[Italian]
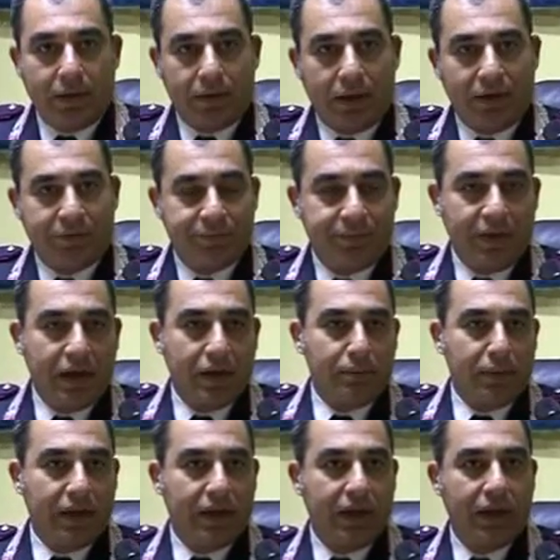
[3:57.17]

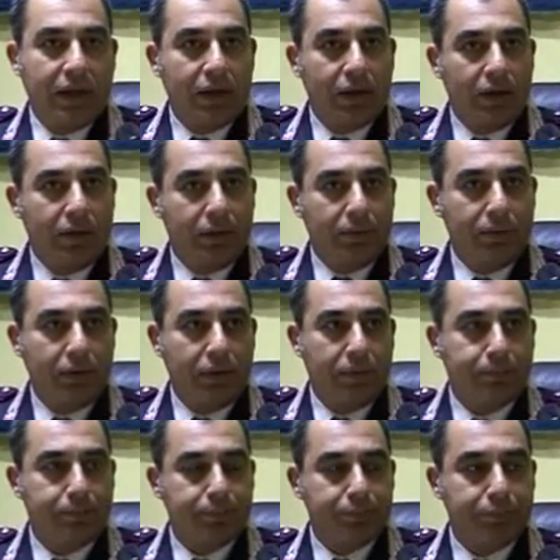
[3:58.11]
afferma che
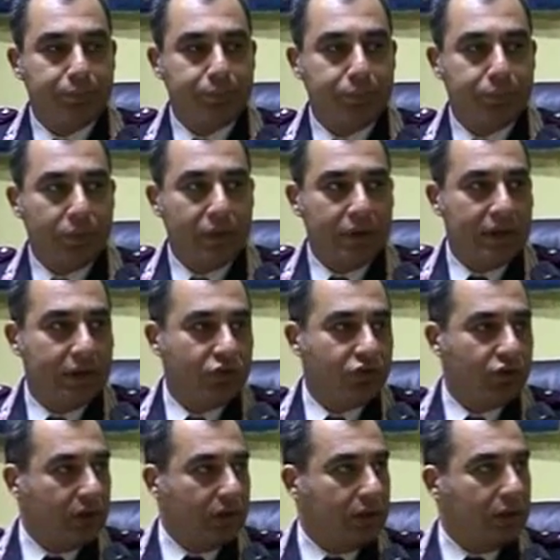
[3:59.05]
ehm, gli
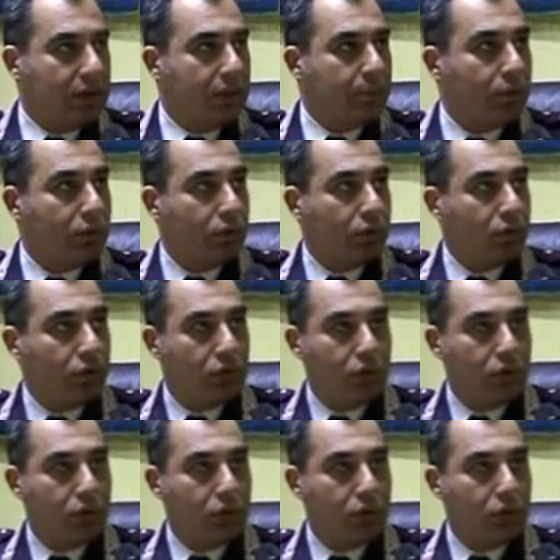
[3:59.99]
agenti debbono